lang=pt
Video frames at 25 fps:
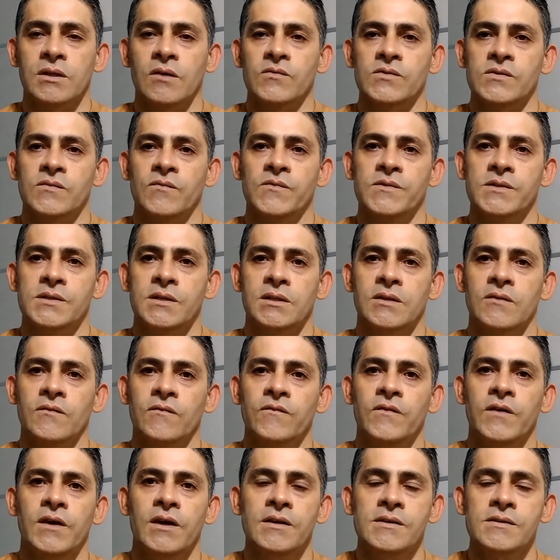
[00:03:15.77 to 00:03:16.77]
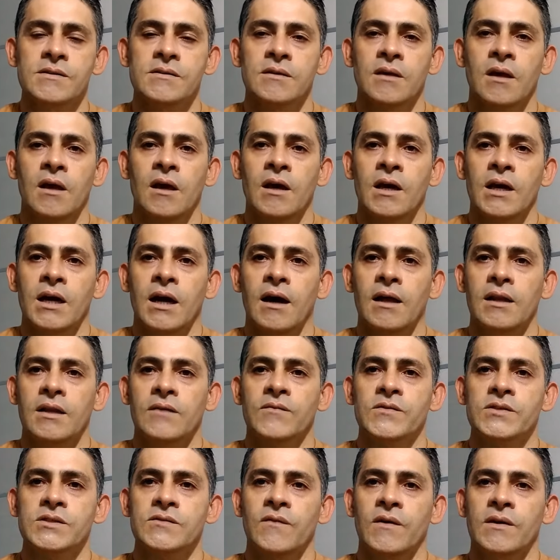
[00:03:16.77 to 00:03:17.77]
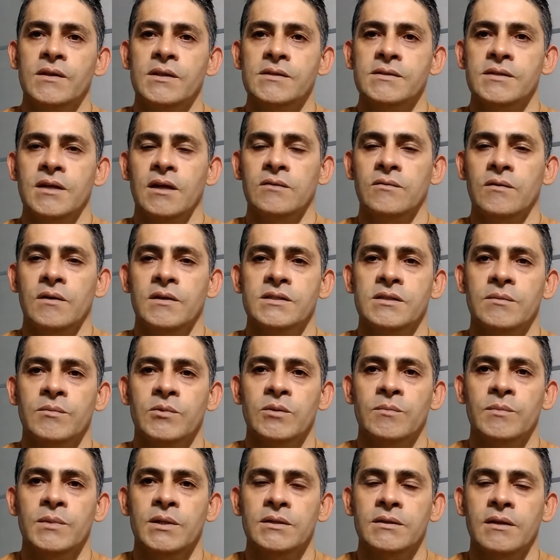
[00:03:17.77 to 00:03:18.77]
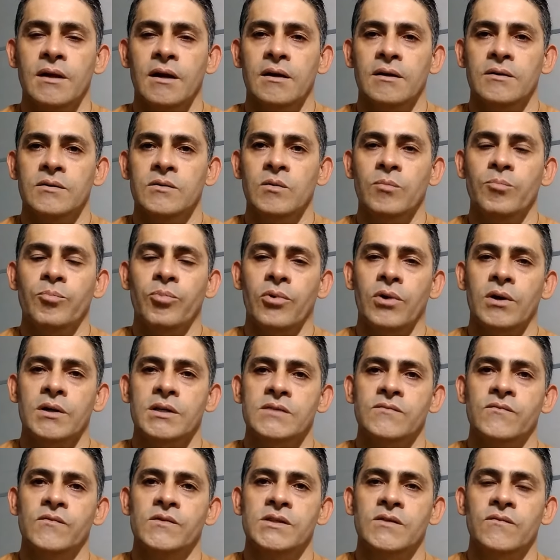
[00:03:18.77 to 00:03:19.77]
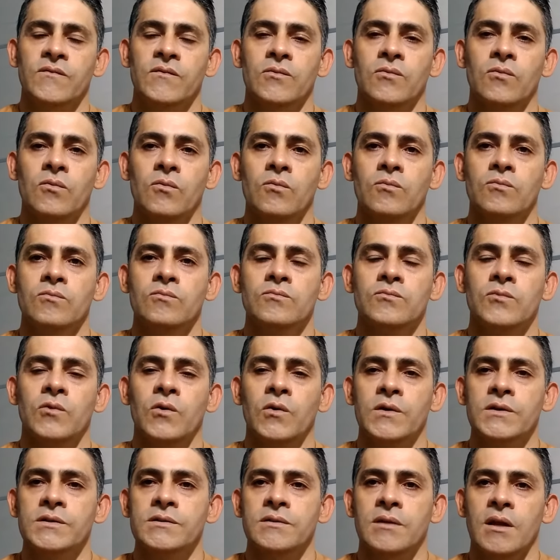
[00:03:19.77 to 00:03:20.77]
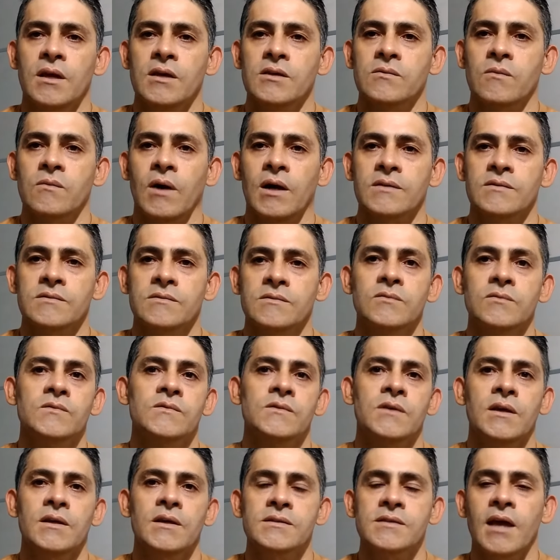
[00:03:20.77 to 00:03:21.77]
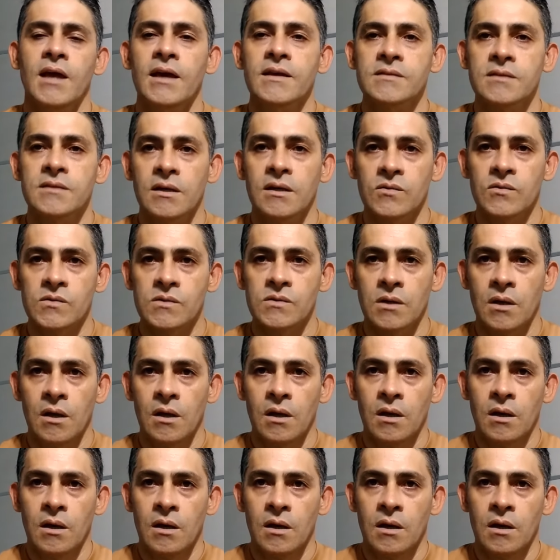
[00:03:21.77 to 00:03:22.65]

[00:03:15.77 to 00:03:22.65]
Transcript: Então, se você não fez, ali você vai iniciar seu alistamento militar. Não importa se você ficou 1, 2, 3, 4, 5, 6, 10 anos,